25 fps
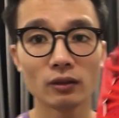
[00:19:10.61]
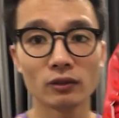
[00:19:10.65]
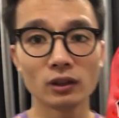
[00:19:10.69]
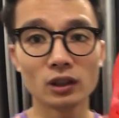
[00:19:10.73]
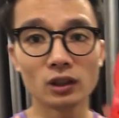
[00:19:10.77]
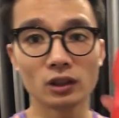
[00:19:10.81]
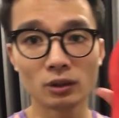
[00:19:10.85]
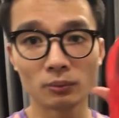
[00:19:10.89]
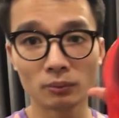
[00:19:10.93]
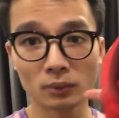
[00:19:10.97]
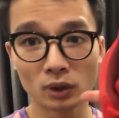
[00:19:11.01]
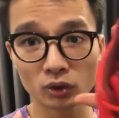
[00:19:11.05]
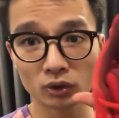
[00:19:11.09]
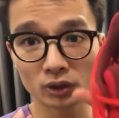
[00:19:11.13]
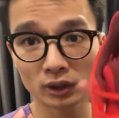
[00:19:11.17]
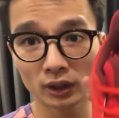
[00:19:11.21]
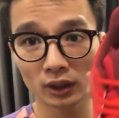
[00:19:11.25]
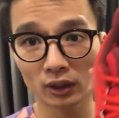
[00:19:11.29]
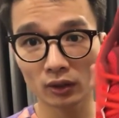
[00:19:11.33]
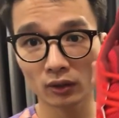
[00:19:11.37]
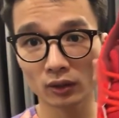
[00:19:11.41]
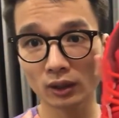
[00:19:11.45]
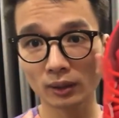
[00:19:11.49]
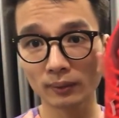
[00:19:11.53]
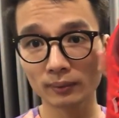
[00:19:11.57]
vì những mẫu
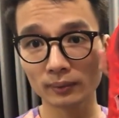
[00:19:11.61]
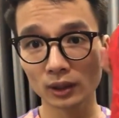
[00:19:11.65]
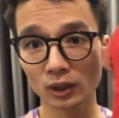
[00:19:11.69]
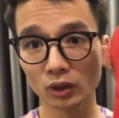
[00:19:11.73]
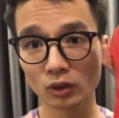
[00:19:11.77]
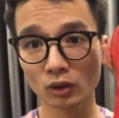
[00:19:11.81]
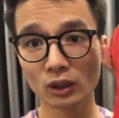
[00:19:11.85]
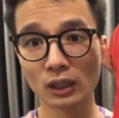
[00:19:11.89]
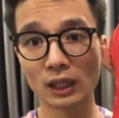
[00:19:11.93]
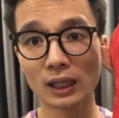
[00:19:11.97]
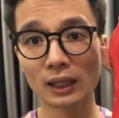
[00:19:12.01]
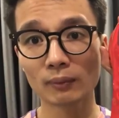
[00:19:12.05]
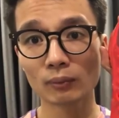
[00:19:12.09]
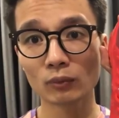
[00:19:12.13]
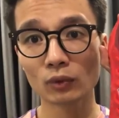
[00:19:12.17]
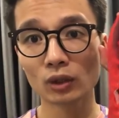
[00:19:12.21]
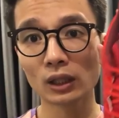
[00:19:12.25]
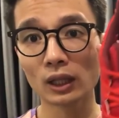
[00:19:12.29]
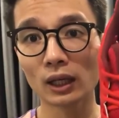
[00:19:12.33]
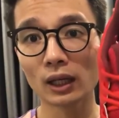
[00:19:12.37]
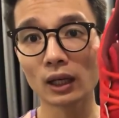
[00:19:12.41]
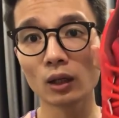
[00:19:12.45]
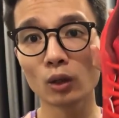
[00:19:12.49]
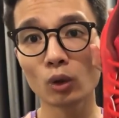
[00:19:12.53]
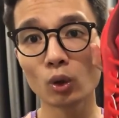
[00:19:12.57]
giày cao cấp này nó làm cũng
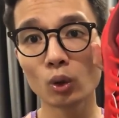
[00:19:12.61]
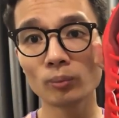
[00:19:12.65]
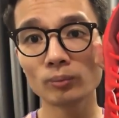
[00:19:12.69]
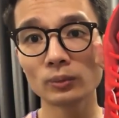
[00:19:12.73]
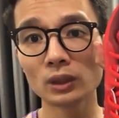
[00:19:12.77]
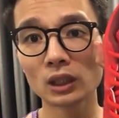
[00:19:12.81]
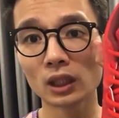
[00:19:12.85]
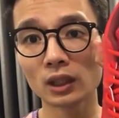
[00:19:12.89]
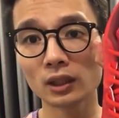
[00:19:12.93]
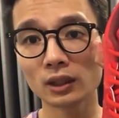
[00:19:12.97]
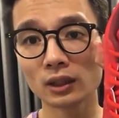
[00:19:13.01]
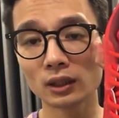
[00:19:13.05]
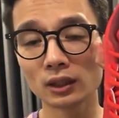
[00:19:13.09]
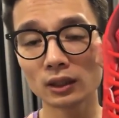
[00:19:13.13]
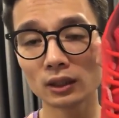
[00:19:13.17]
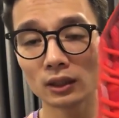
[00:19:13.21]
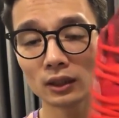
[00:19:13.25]
khá là ôm chân